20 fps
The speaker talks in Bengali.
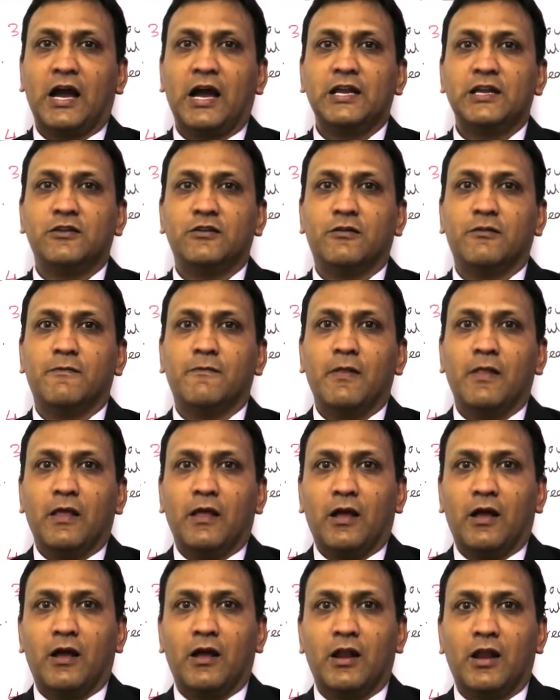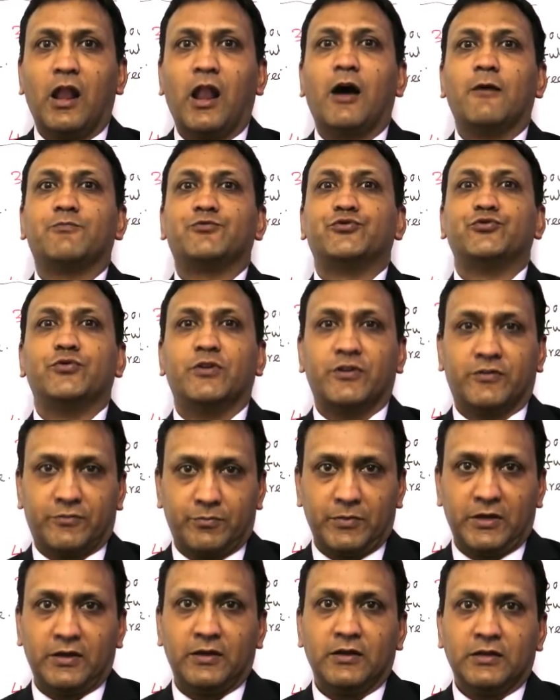কাইন্ড অফ লাভ টুয়ার্ডস
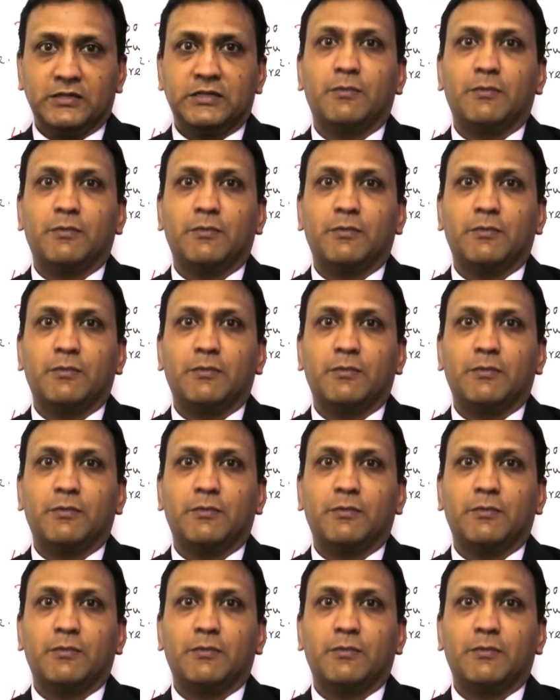মি